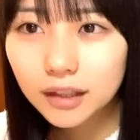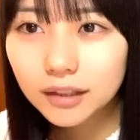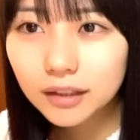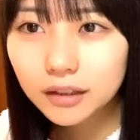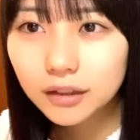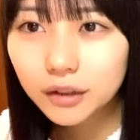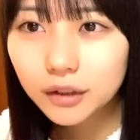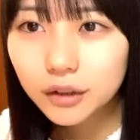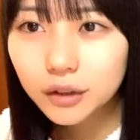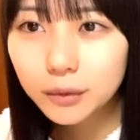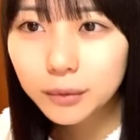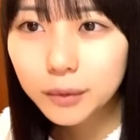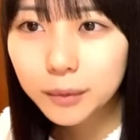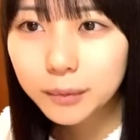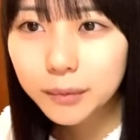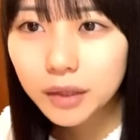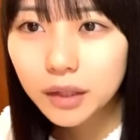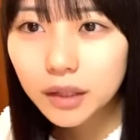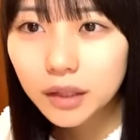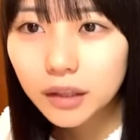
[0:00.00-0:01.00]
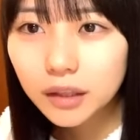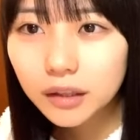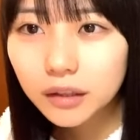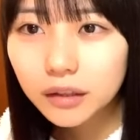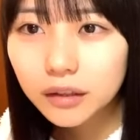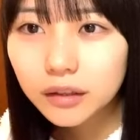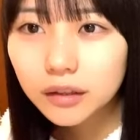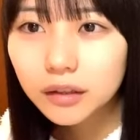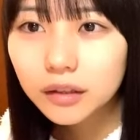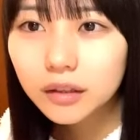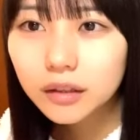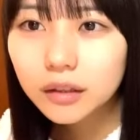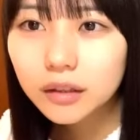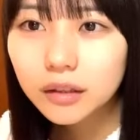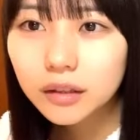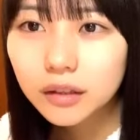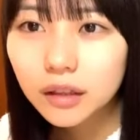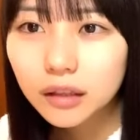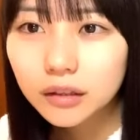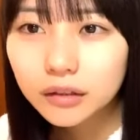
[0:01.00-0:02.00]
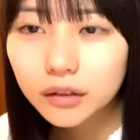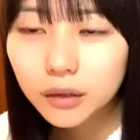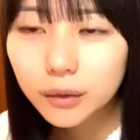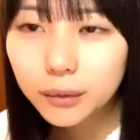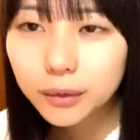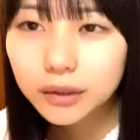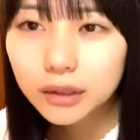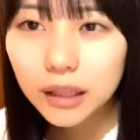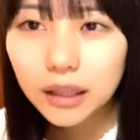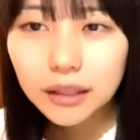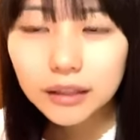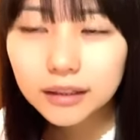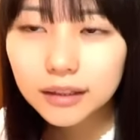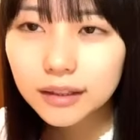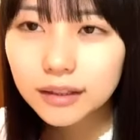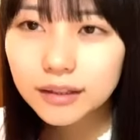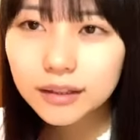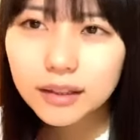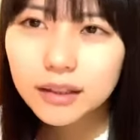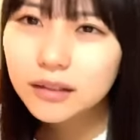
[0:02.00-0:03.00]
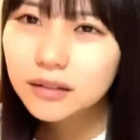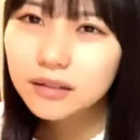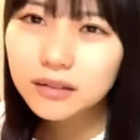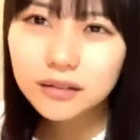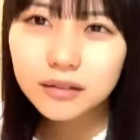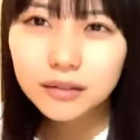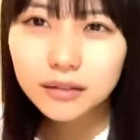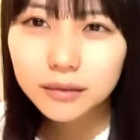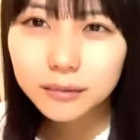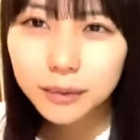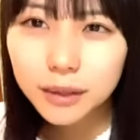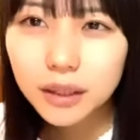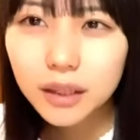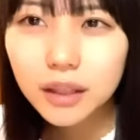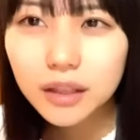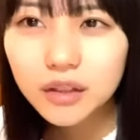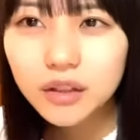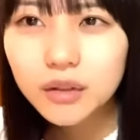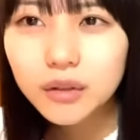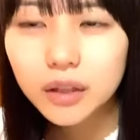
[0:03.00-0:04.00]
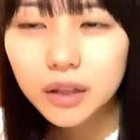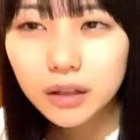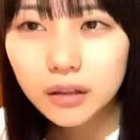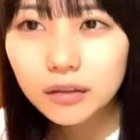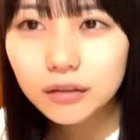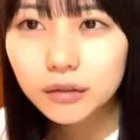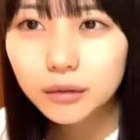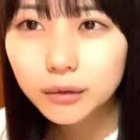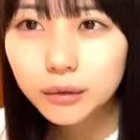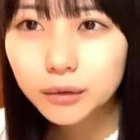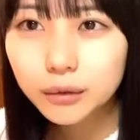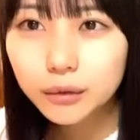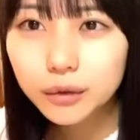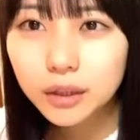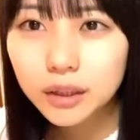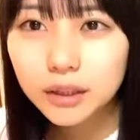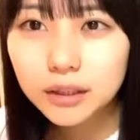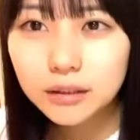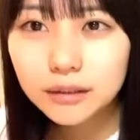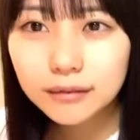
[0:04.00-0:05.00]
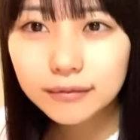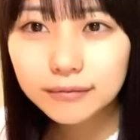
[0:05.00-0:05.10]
朝ショールーム見れなくてごめんなさいえー、全然またやるので本当に